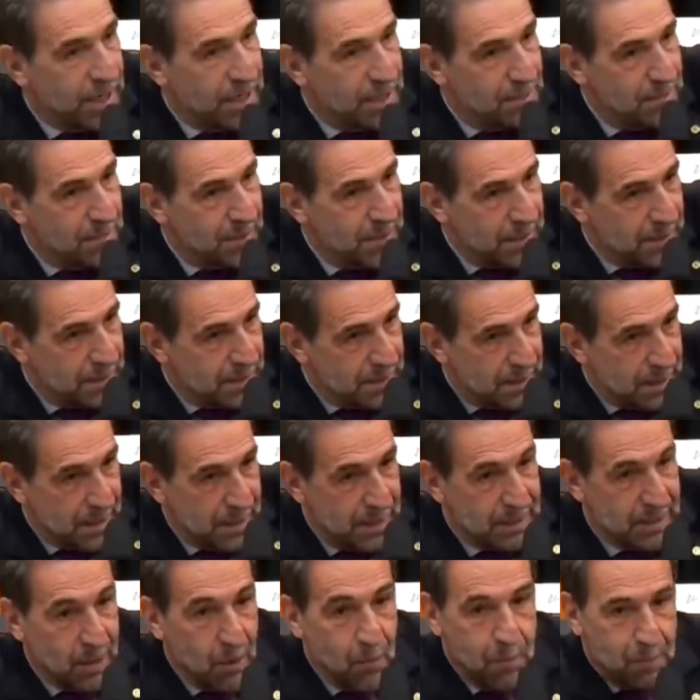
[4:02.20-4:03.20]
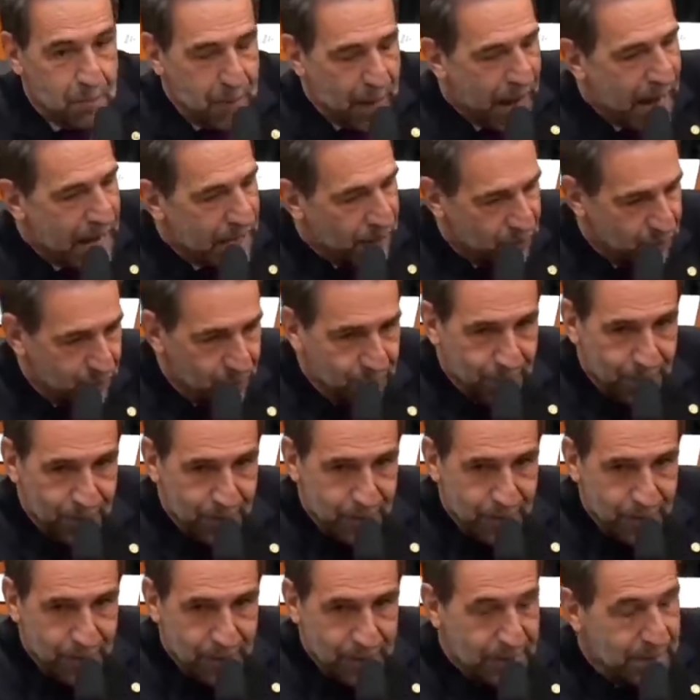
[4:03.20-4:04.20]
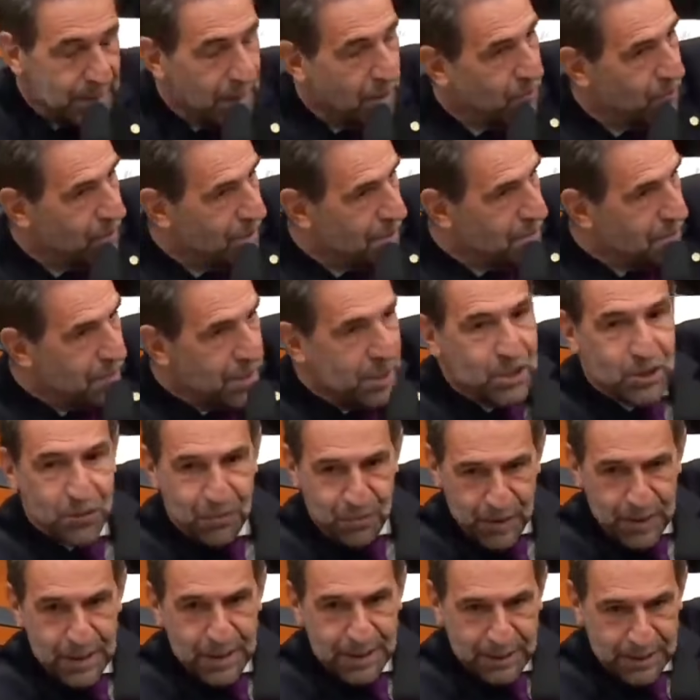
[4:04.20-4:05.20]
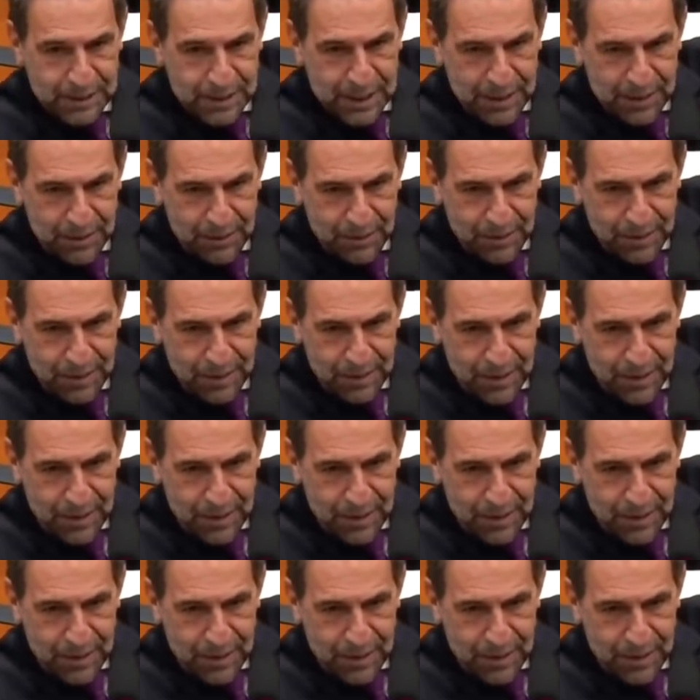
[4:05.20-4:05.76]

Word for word: elimina, ele dá um prazo, dá um limite financeiro,